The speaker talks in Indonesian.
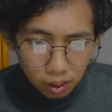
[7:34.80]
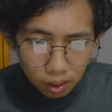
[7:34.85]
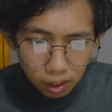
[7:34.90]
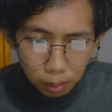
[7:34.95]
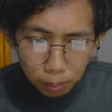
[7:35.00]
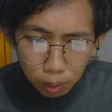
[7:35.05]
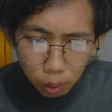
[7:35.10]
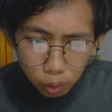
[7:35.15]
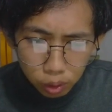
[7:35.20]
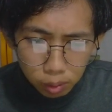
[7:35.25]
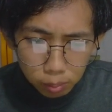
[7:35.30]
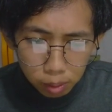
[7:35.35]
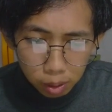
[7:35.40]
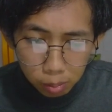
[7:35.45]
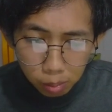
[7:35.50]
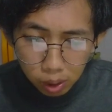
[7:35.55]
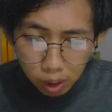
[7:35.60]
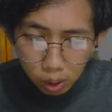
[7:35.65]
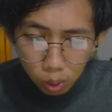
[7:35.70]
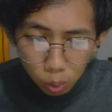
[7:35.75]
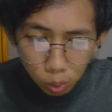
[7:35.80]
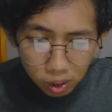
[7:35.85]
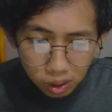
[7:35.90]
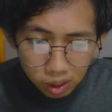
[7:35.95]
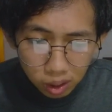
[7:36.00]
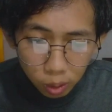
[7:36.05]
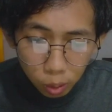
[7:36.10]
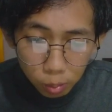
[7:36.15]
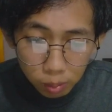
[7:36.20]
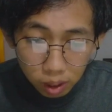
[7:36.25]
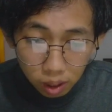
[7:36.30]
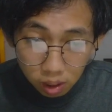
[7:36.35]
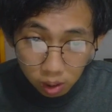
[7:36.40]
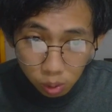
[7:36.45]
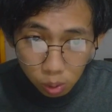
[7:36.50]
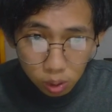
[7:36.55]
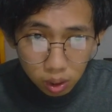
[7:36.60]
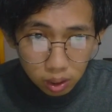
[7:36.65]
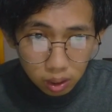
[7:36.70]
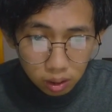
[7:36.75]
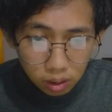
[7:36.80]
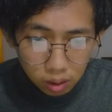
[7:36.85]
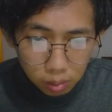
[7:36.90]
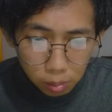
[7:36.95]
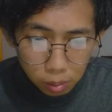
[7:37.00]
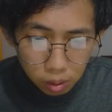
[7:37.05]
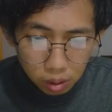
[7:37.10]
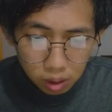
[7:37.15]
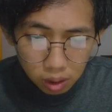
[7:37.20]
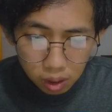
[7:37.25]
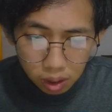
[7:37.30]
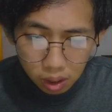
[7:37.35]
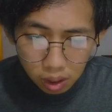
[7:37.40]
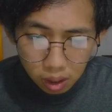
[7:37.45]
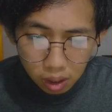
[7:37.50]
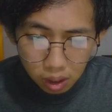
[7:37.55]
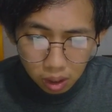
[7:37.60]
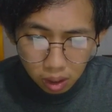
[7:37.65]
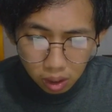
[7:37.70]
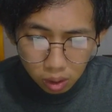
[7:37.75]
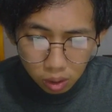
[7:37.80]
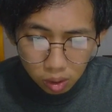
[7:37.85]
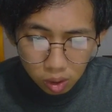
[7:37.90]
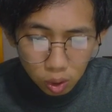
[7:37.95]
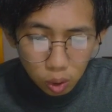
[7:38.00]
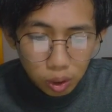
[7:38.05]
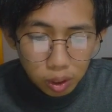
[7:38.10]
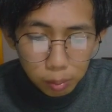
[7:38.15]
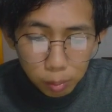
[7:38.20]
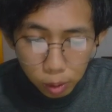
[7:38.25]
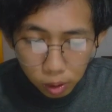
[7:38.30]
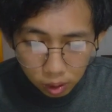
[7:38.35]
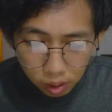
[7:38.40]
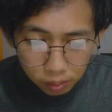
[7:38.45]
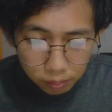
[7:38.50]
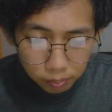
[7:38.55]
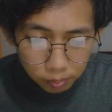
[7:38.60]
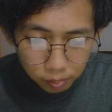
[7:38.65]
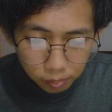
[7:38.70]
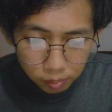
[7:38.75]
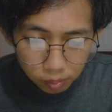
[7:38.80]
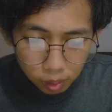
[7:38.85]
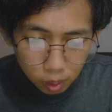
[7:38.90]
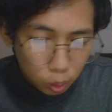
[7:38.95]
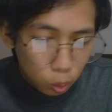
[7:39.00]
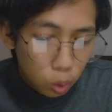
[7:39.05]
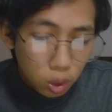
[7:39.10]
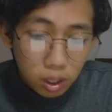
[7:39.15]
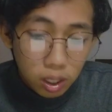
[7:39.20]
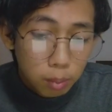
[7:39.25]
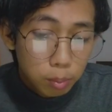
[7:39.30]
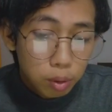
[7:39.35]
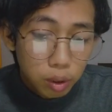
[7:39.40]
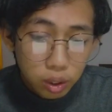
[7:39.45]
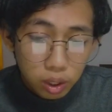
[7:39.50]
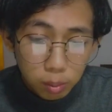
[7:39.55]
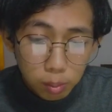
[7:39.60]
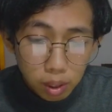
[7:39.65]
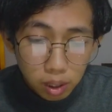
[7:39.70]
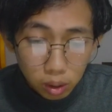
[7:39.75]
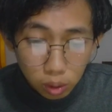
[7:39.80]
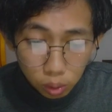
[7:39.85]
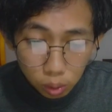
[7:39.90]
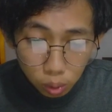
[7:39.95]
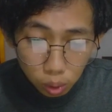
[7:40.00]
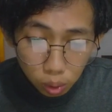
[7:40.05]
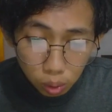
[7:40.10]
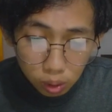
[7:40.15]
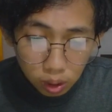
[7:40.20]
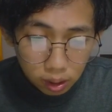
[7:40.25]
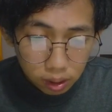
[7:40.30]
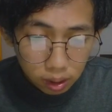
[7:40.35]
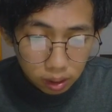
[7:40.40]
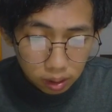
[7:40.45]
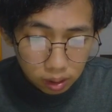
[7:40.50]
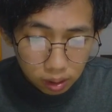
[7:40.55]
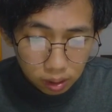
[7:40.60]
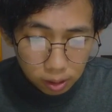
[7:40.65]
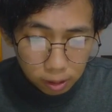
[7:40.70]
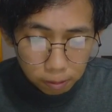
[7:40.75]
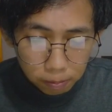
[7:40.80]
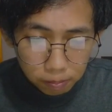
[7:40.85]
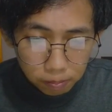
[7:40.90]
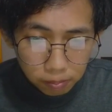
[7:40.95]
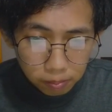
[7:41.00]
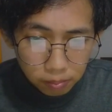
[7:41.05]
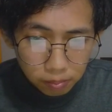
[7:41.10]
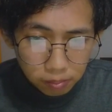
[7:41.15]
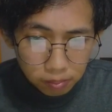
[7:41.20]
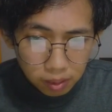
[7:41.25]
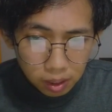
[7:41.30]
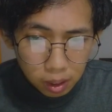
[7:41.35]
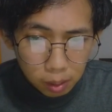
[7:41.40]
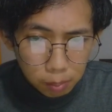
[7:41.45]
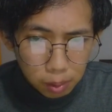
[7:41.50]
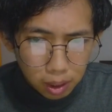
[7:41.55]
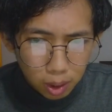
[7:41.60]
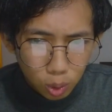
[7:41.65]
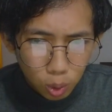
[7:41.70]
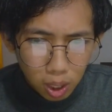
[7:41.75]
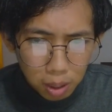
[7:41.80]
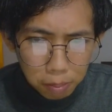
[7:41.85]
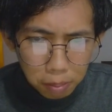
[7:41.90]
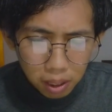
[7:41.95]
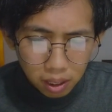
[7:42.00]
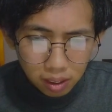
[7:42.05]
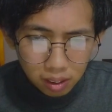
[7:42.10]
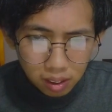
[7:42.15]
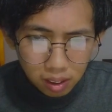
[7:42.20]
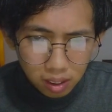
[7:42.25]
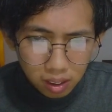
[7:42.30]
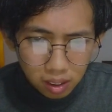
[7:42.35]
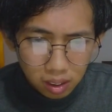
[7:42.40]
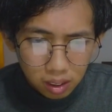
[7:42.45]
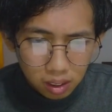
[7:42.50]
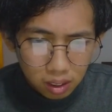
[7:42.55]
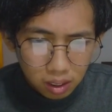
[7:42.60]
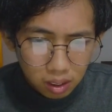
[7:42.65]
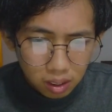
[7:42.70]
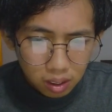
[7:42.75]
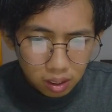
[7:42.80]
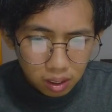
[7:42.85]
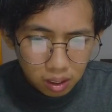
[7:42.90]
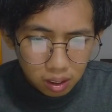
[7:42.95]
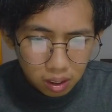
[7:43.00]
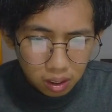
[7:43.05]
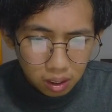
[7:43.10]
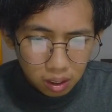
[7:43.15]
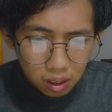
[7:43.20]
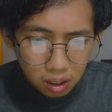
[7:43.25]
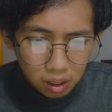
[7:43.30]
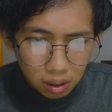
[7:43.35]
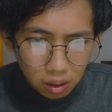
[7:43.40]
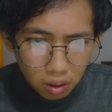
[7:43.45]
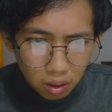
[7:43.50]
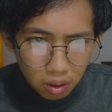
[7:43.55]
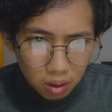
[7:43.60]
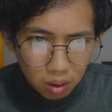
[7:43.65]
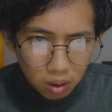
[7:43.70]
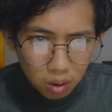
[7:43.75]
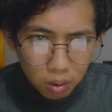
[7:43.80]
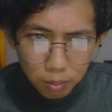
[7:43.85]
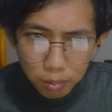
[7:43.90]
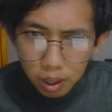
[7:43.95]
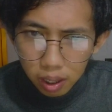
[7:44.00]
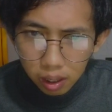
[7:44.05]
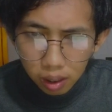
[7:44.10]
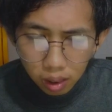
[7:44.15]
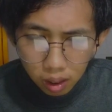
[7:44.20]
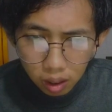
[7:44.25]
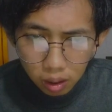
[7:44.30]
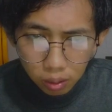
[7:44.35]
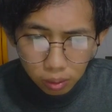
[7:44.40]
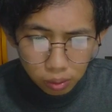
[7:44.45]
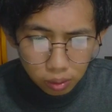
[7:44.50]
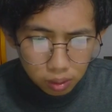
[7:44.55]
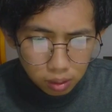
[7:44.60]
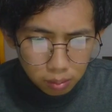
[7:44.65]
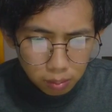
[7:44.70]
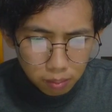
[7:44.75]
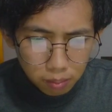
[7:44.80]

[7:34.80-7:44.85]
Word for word: Kenapa lu nyimpan begituan di rumah lu, kata si Bon. Sorry Bon, gue gak bisa bantu lu katanya. Bantu apaan sih? Oh my love,